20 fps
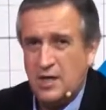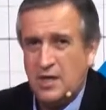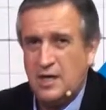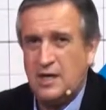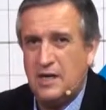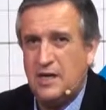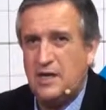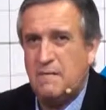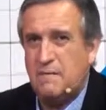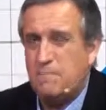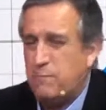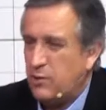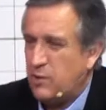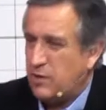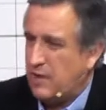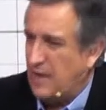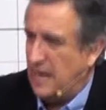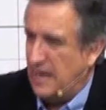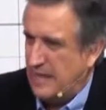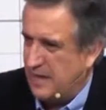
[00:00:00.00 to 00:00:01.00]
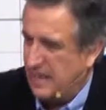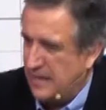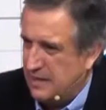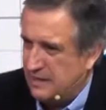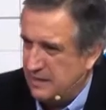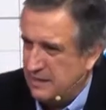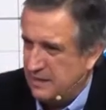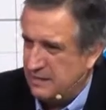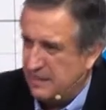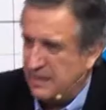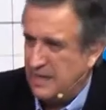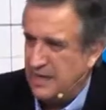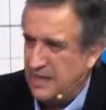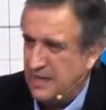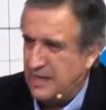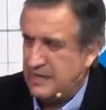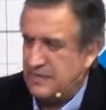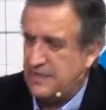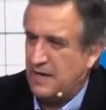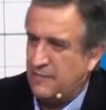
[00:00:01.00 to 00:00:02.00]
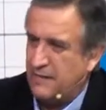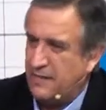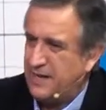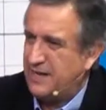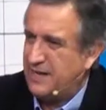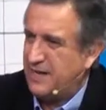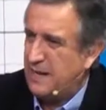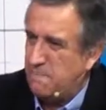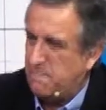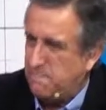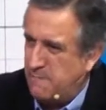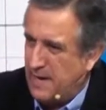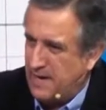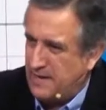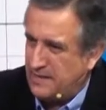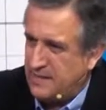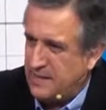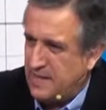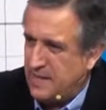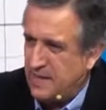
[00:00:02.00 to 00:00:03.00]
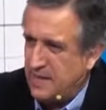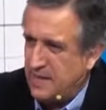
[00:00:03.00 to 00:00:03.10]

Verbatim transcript: Eh, porque la gente tiene que saber qué pasa